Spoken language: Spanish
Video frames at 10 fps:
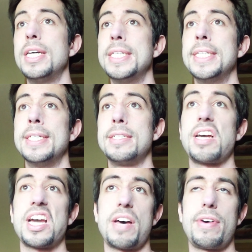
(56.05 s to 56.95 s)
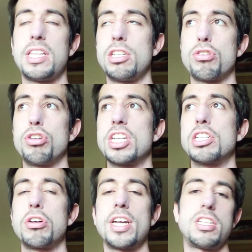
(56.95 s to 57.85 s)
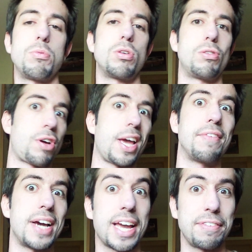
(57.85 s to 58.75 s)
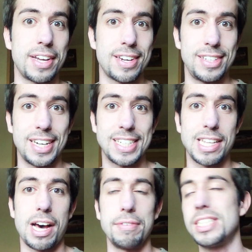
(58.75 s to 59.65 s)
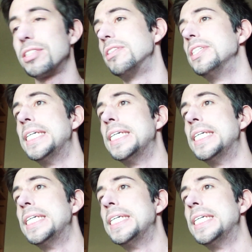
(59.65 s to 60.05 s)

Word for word: O sea, quedaban tan solo 3 horas y bueno, lo que había que ver ya estaba visto.